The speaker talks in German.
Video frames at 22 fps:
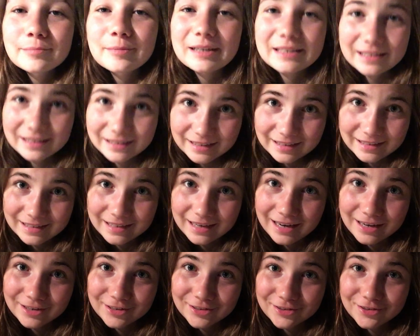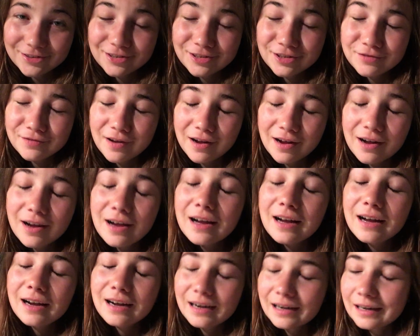Mahlzeit des Tages und zwar
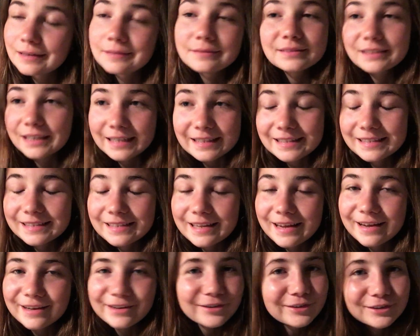einen Night Snack.